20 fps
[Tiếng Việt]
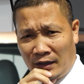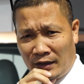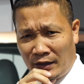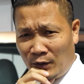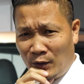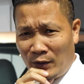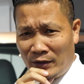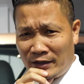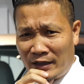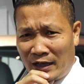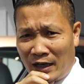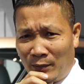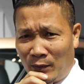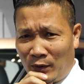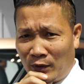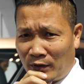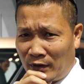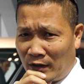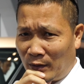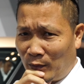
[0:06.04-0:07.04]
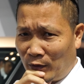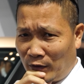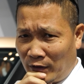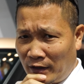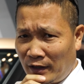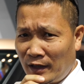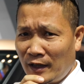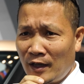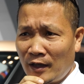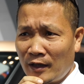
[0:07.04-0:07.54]
Indonesia là một
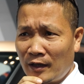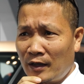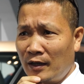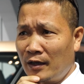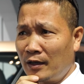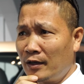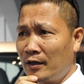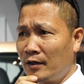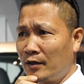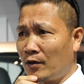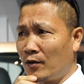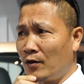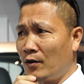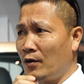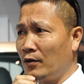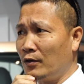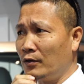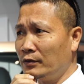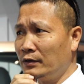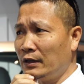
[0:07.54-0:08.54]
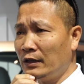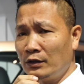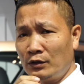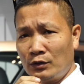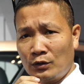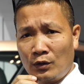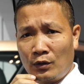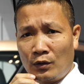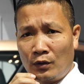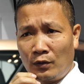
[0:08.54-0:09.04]
đất nước có dân
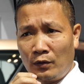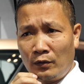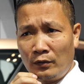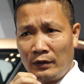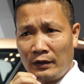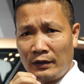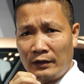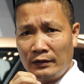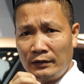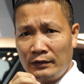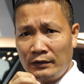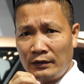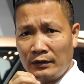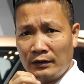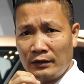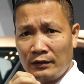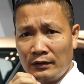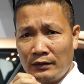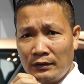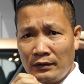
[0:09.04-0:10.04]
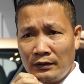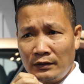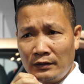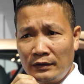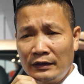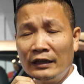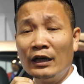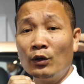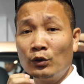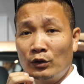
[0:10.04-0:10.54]
số lớn
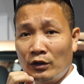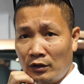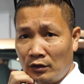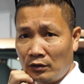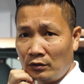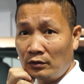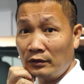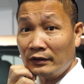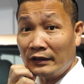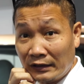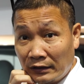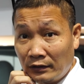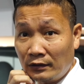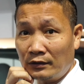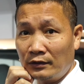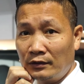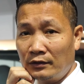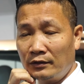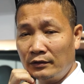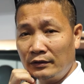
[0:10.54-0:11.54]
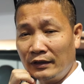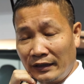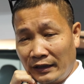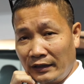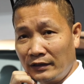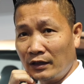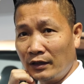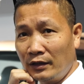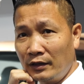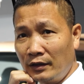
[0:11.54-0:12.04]
thứ tư trên
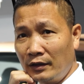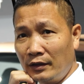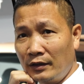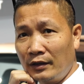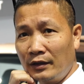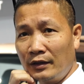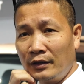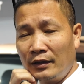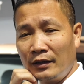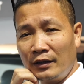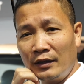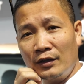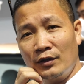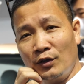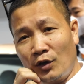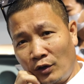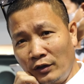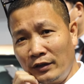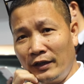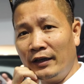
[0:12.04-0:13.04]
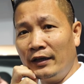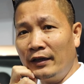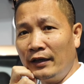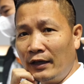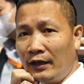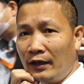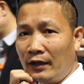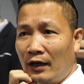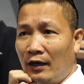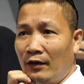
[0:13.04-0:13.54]
thế giới. Nói thế
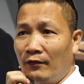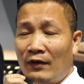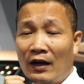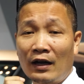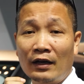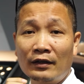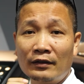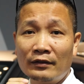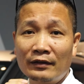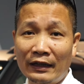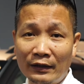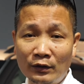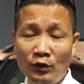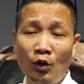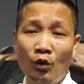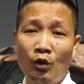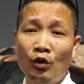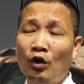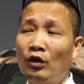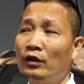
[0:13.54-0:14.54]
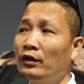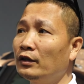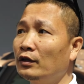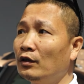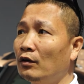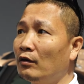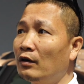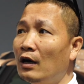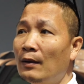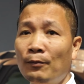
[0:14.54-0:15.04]
để và lãnh thổ của nó thì
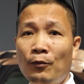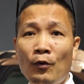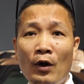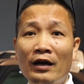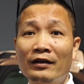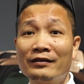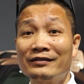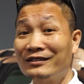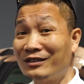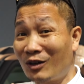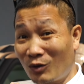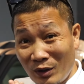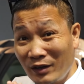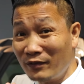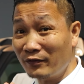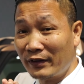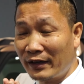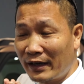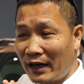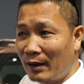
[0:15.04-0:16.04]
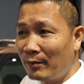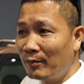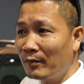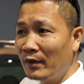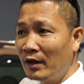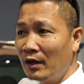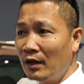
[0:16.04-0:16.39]
nó gấp khoảng 6 lần Việt Nam.